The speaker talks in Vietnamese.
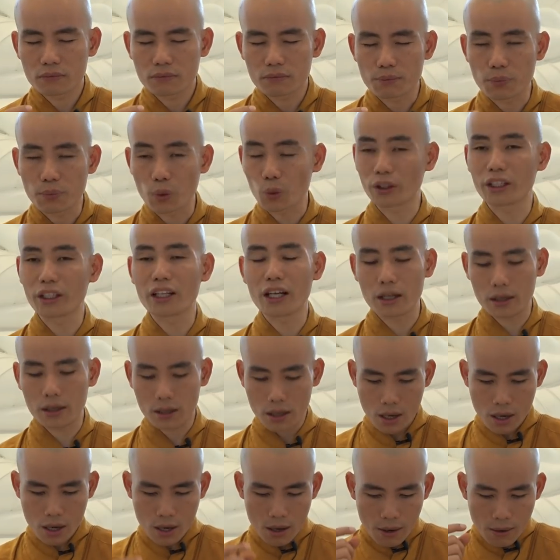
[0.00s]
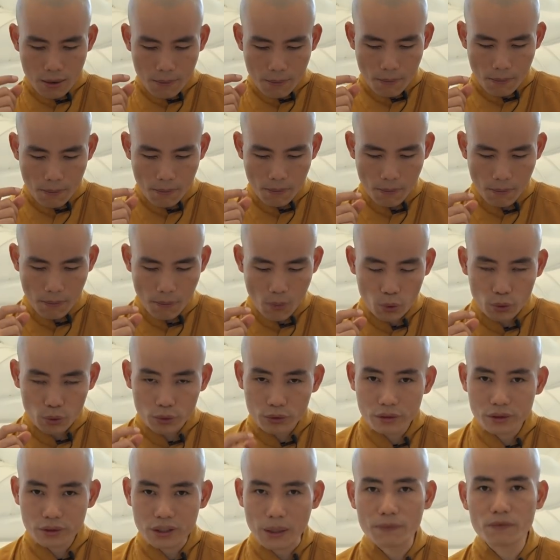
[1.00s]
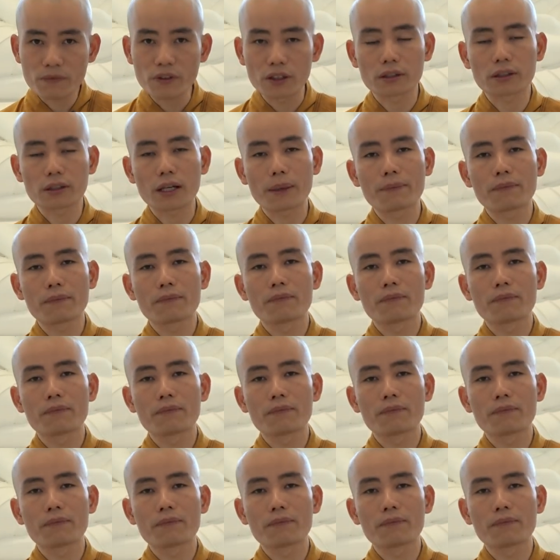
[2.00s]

protein, một trăm phần trăm